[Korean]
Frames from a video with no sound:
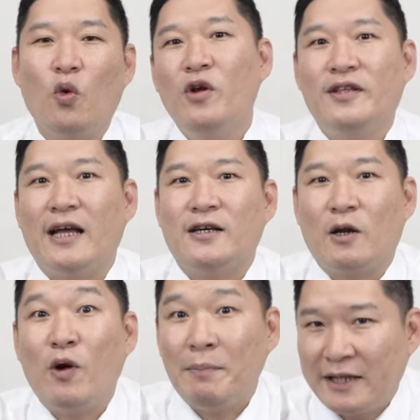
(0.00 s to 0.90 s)
오일
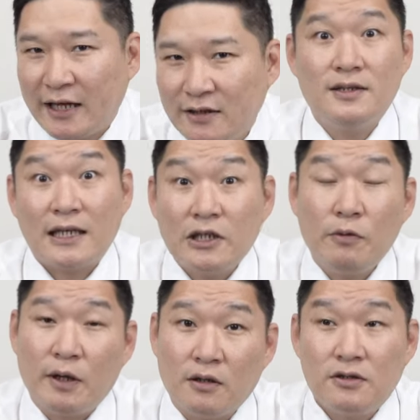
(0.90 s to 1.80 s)
탱크라고 합니다. 자
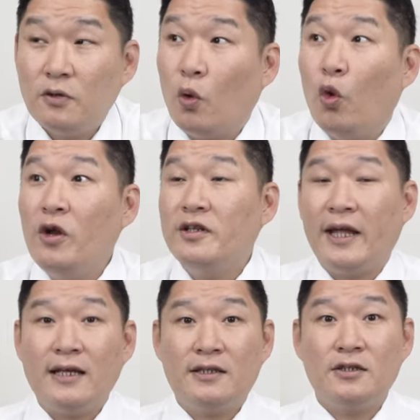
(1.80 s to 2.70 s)
그러면 그런 오일
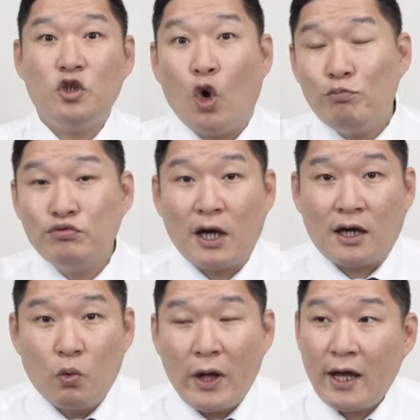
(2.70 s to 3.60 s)
탱크
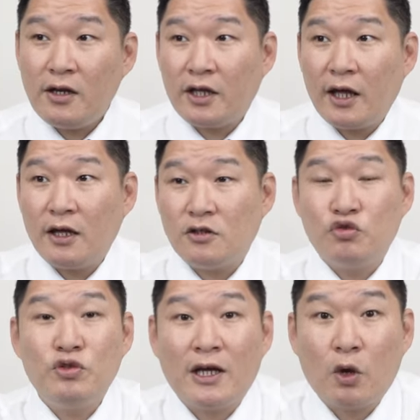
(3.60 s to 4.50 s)
여부가 왜 이렇게
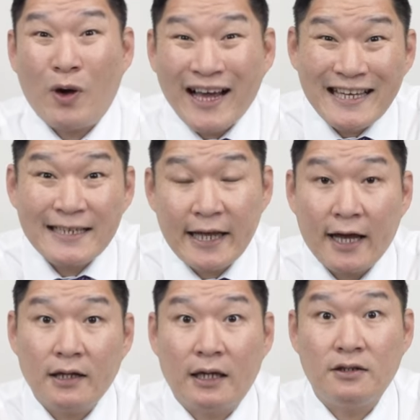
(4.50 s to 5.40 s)
중요하게 확인을
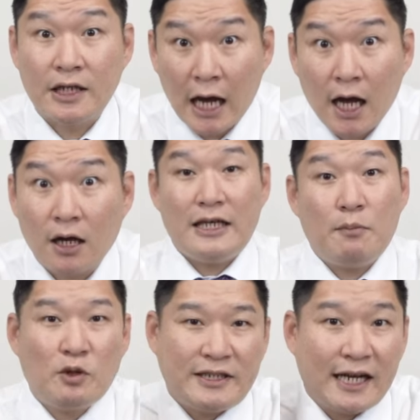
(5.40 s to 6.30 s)
해야 되느냐? 이게
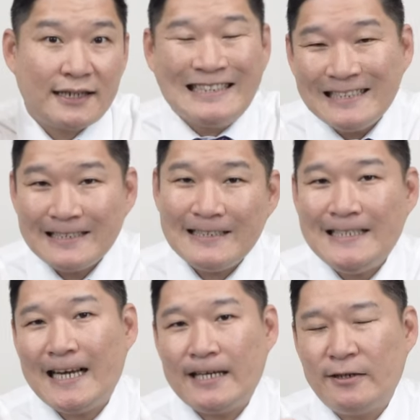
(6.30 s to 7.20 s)
뭐 제가 들은
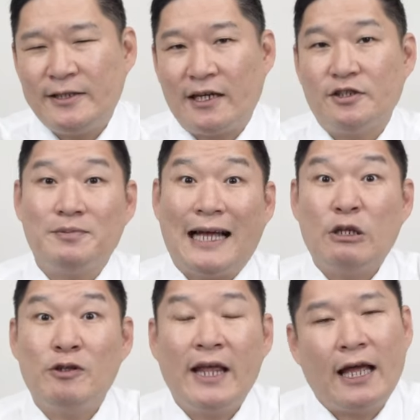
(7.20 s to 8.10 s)
이야기를 제가 좀
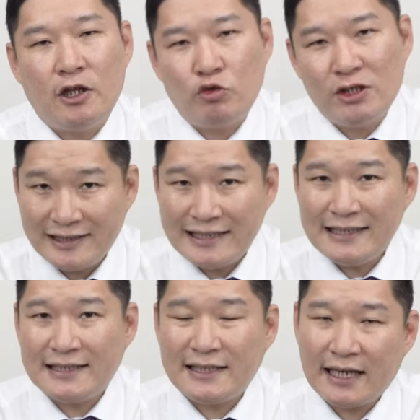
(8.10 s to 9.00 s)
나누는 게 아니고요.
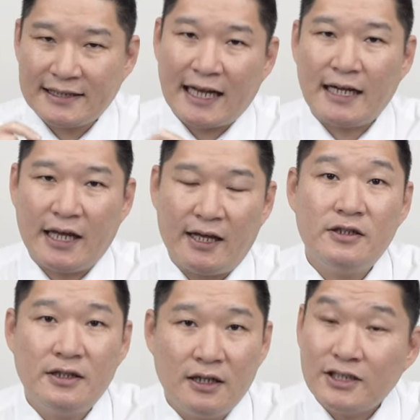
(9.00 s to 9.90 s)
실제
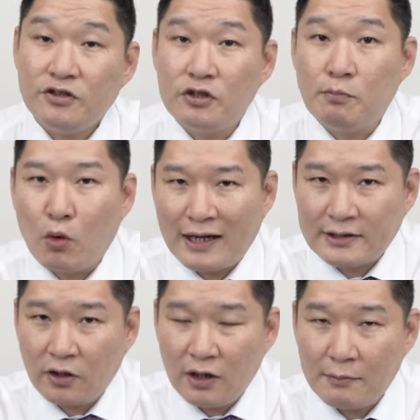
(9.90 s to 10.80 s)
사례를 사진들을
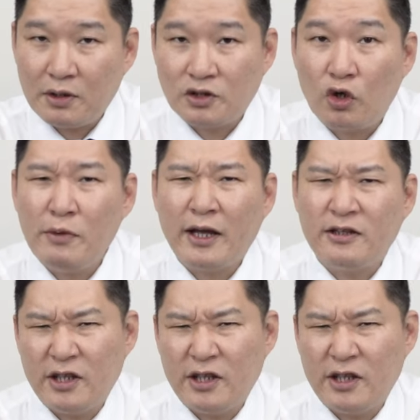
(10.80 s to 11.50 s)
모아서 한번 설명해